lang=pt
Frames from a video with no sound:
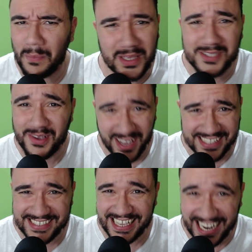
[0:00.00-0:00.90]
pessoa
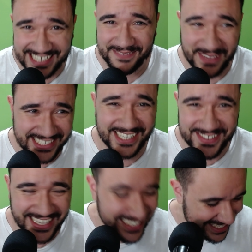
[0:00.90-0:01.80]
certa para te
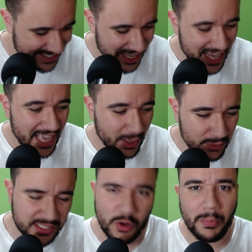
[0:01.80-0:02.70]
ajudar nisso. Eu
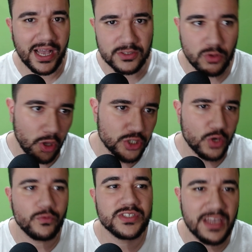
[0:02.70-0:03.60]
sei o básico, lógico, eu
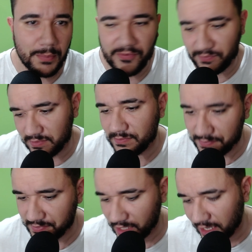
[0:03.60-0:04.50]
vou saber,
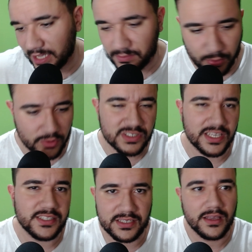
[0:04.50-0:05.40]
tá ligado? Pô, eu sei
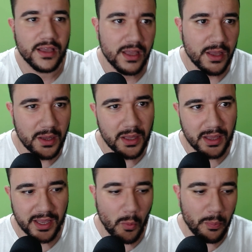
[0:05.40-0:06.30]
se
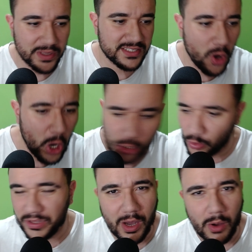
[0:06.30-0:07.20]
é, o PC roda ou
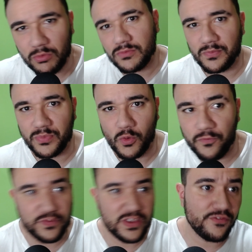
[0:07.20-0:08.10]
não um
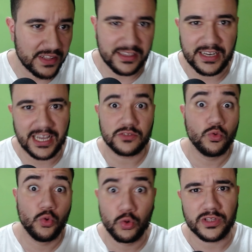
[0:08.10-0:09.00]
FIFA, tá ligado? No
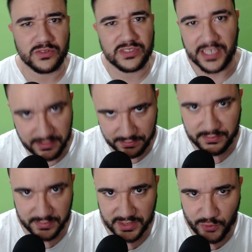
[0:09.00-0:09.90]
Ultra, eu sei
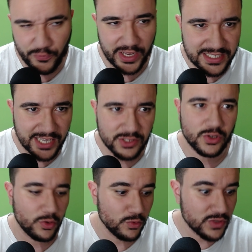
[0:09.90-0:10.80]
diferenciais, só
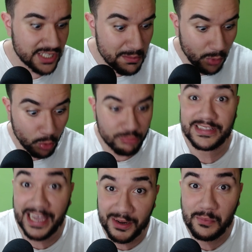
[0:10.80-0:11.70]
que eu não sei
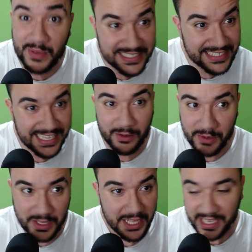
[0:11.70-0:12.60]
montar um PC. É
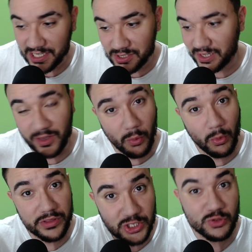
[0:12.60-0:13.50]
isso aqui eu
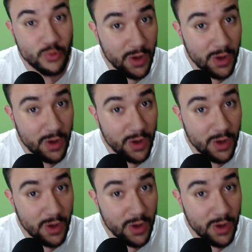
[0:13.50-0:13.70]
montei junto com um